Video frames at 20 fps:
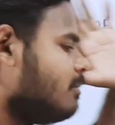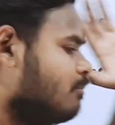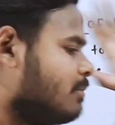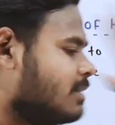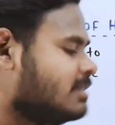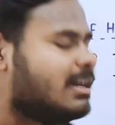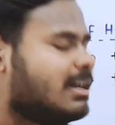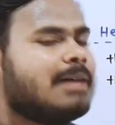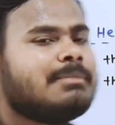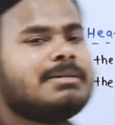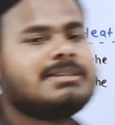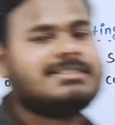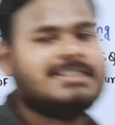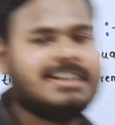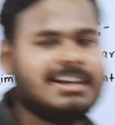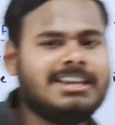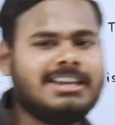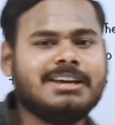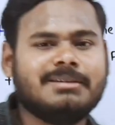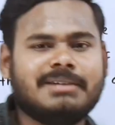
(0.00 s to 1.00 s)
मसला बस
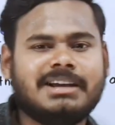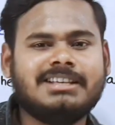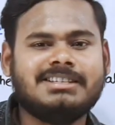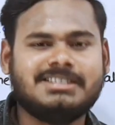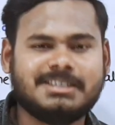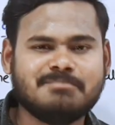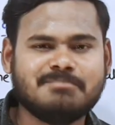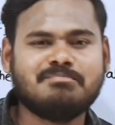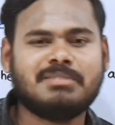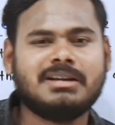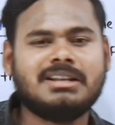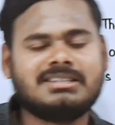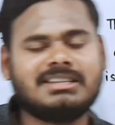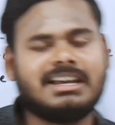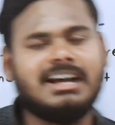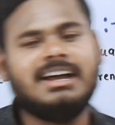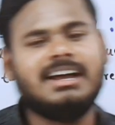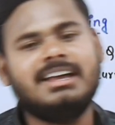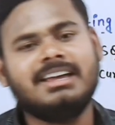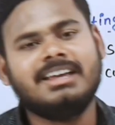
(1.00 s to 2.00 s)
यही है भाई सिंपल सा
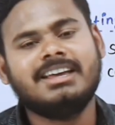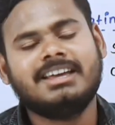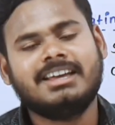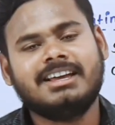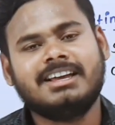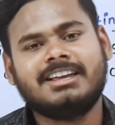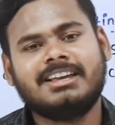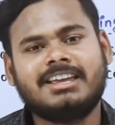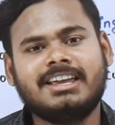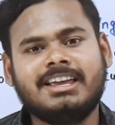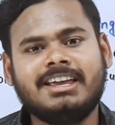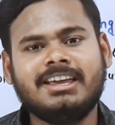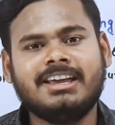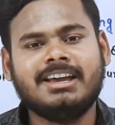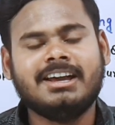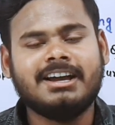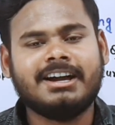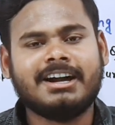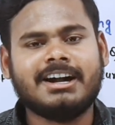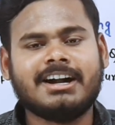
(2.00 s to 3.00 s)
है कि
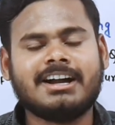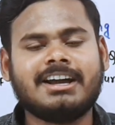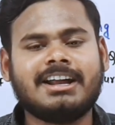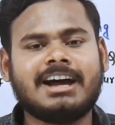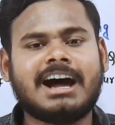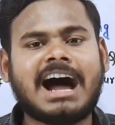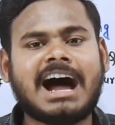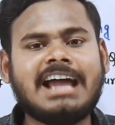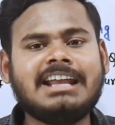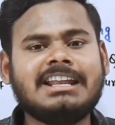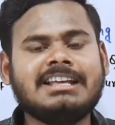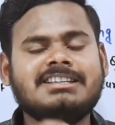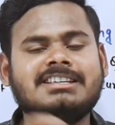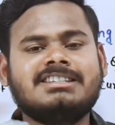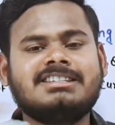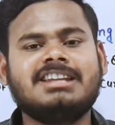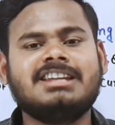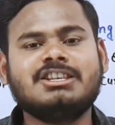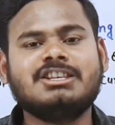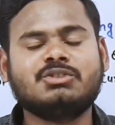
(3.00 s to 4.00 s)
अगर हाई
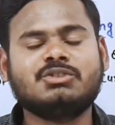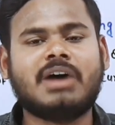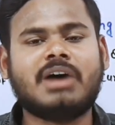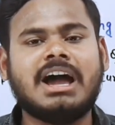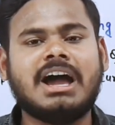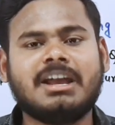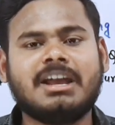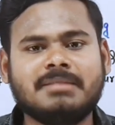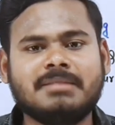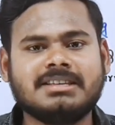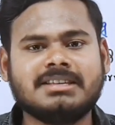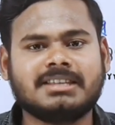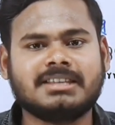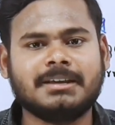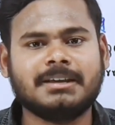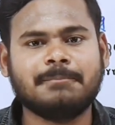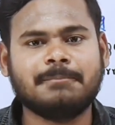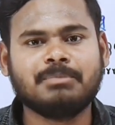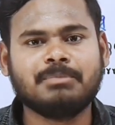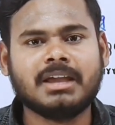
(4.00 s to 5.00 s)
रेजिस्टेंस वायर में
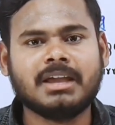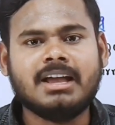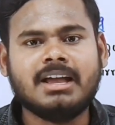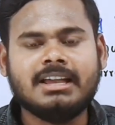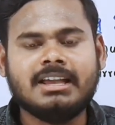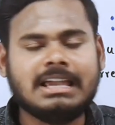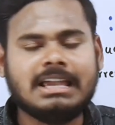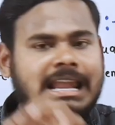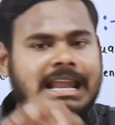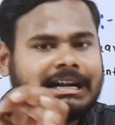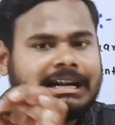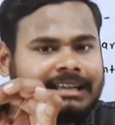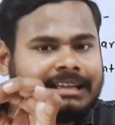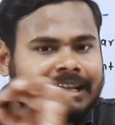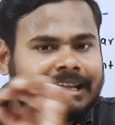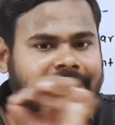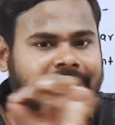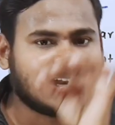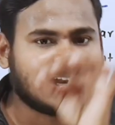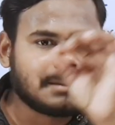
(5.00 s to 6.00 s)
से
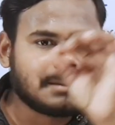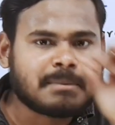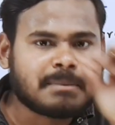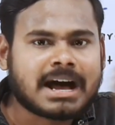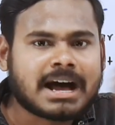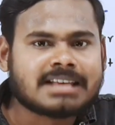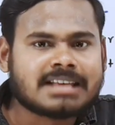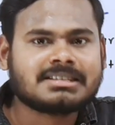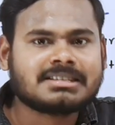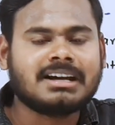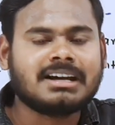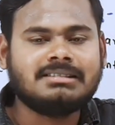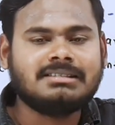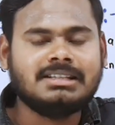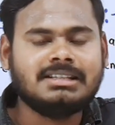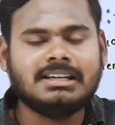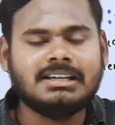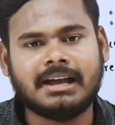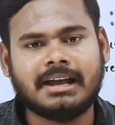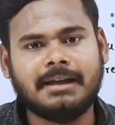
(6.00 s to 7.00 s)
इलेक्ट्रिक करंट पास
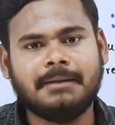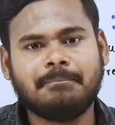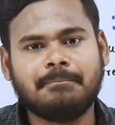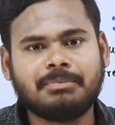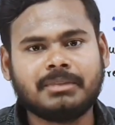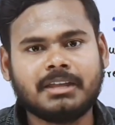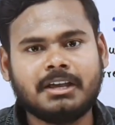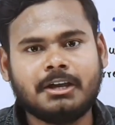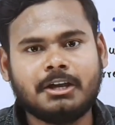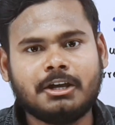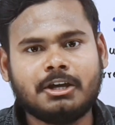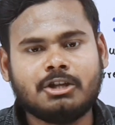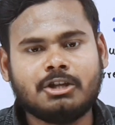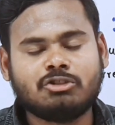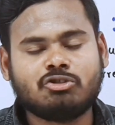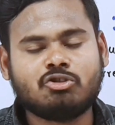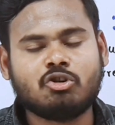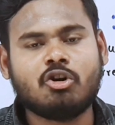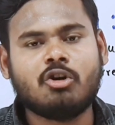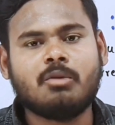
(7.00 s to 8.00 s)
करती है
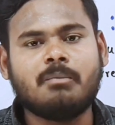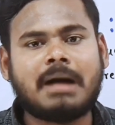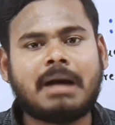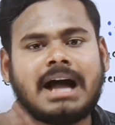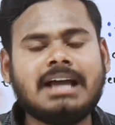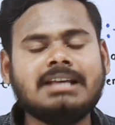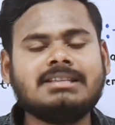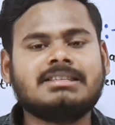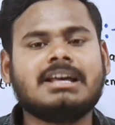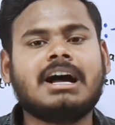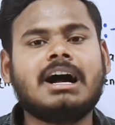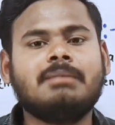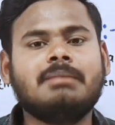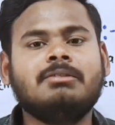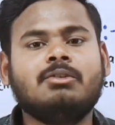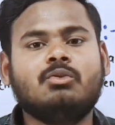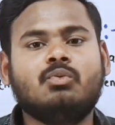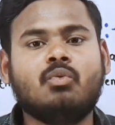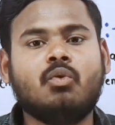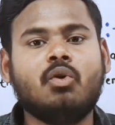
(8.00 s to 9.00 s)
तो भाई
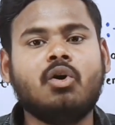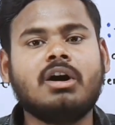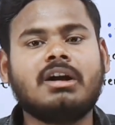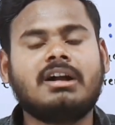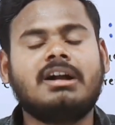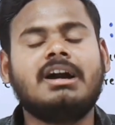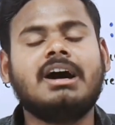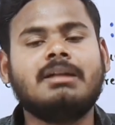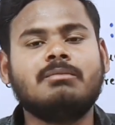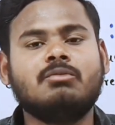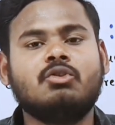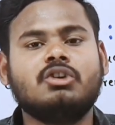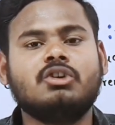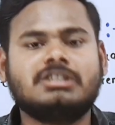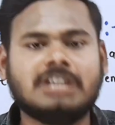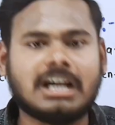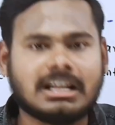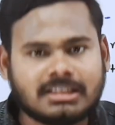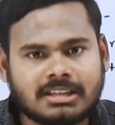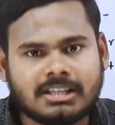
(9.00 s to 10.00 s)
साहब वो गर्म हो
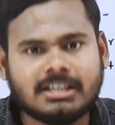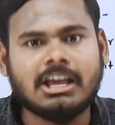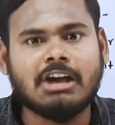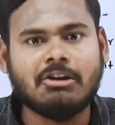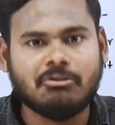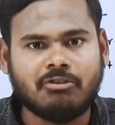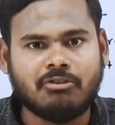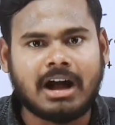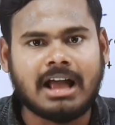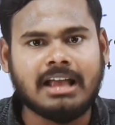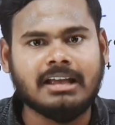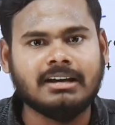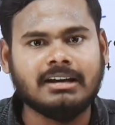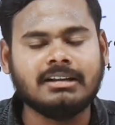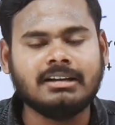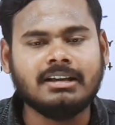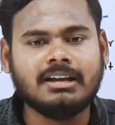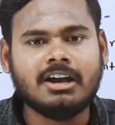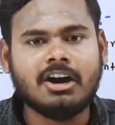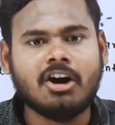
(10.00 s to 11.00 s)
जाती है
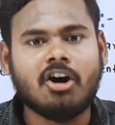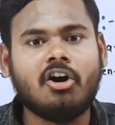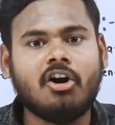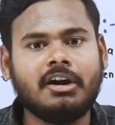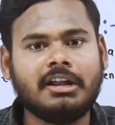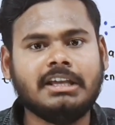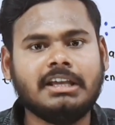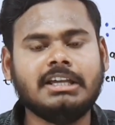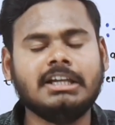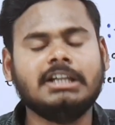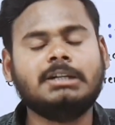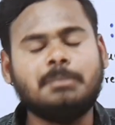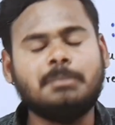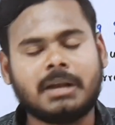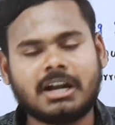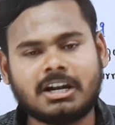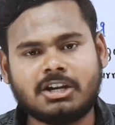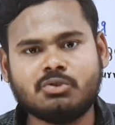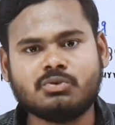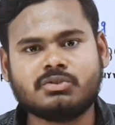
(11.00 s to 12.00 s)
वायर और हीट
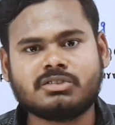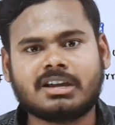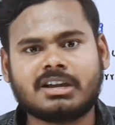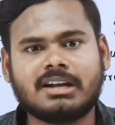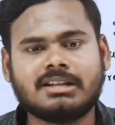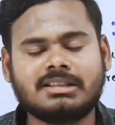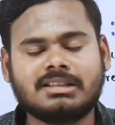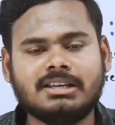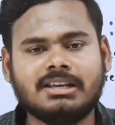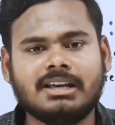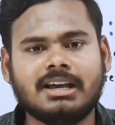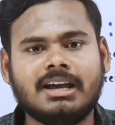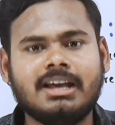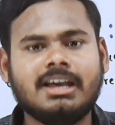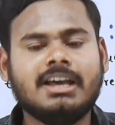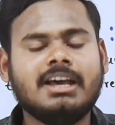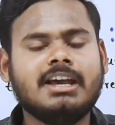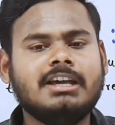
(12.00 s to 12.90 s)
प्रोड्यूस करती है